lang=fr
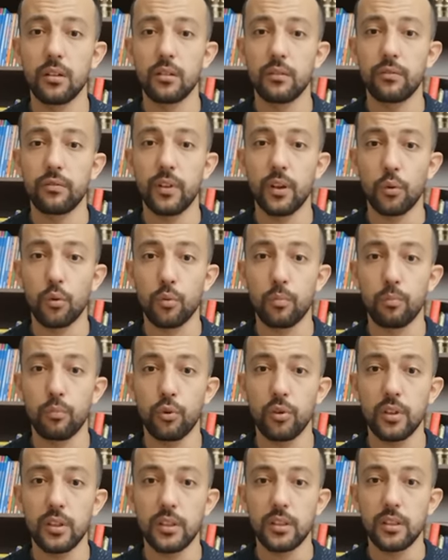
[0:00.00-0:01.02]
faire le
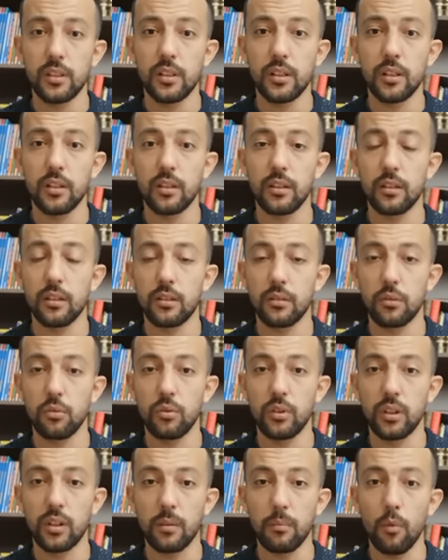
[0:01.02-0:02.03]
policier
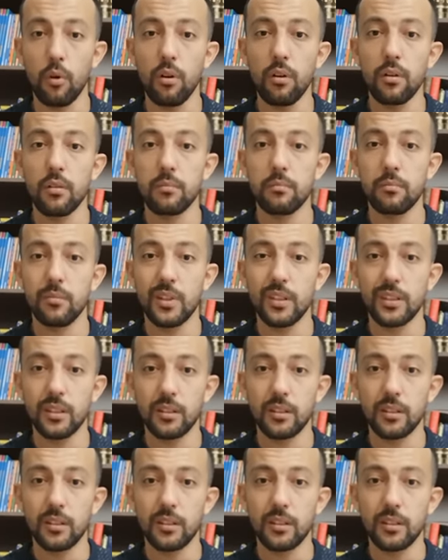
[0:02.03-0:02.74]
uniquement, mais